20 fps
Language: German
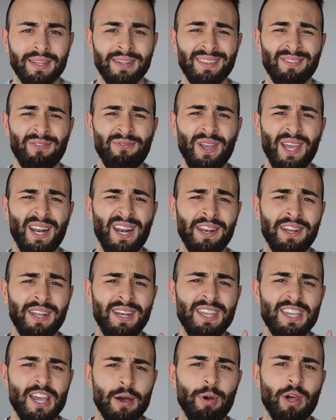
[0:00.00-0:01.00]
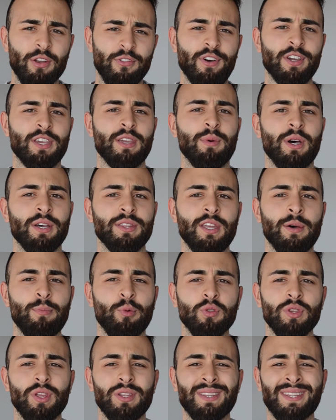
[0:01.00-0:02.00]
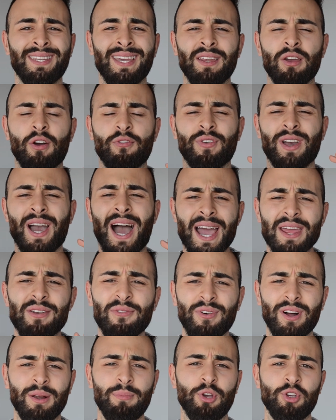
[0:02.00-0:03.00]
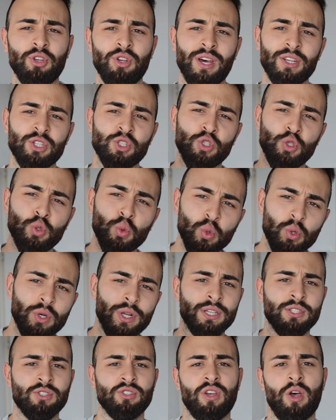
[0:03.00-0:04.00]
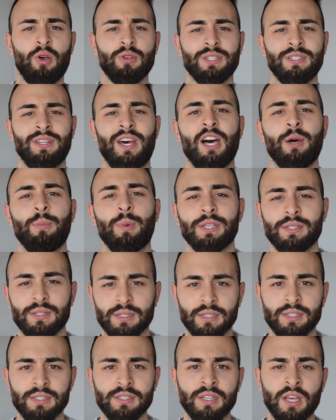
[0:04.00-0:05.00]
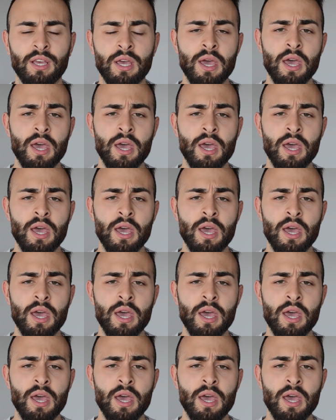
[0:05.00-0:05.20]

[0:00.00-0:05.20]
Ein Fehler, den ich am Anfang gemacht habe und den ich auf keinen Fall möchte, dass du das zu Hause nachmachst, ist,